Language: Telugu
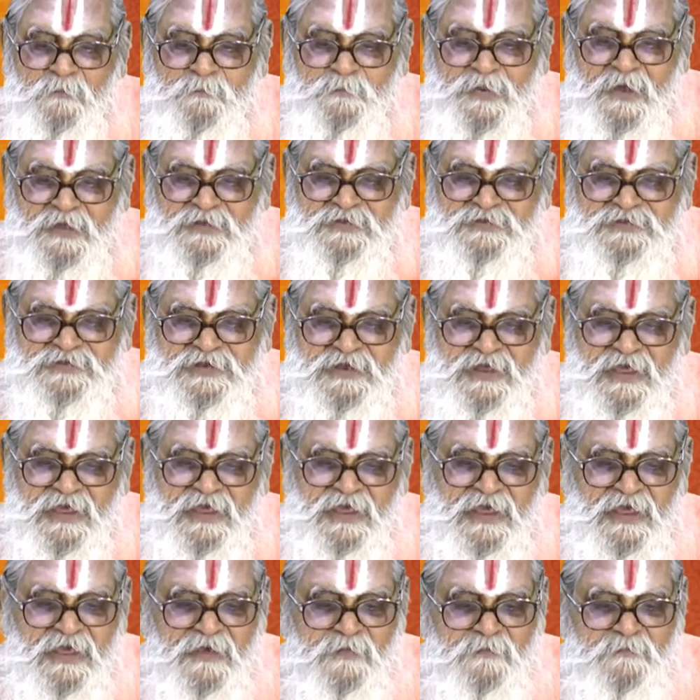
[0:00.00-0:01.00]
పెంచి
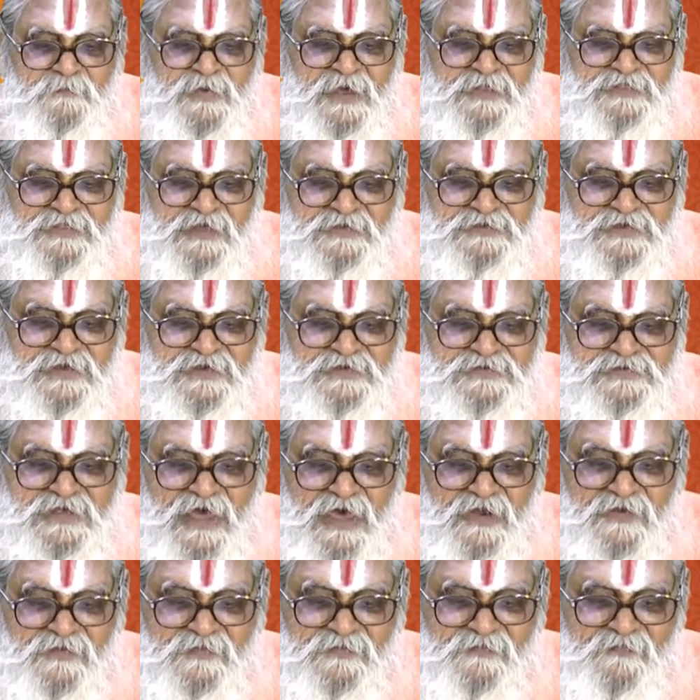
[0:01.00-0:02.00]
పెద్ద
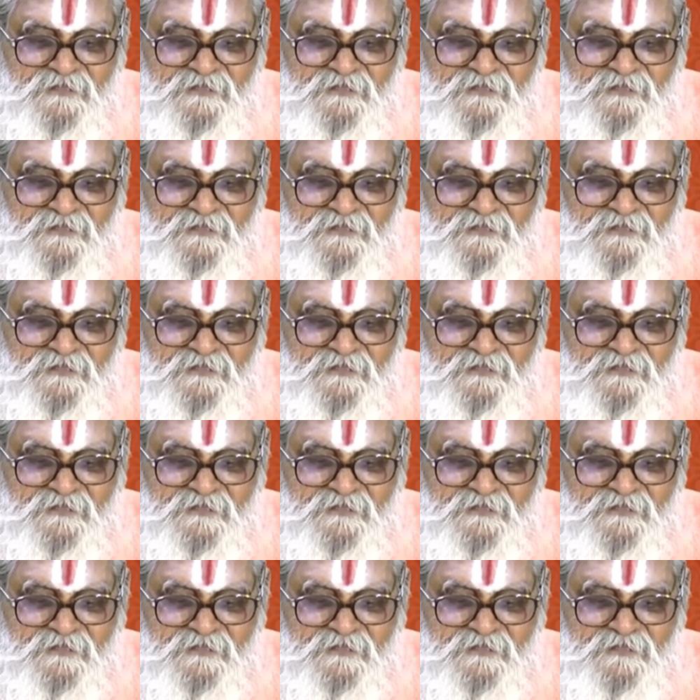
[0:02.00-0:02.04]
చేశారు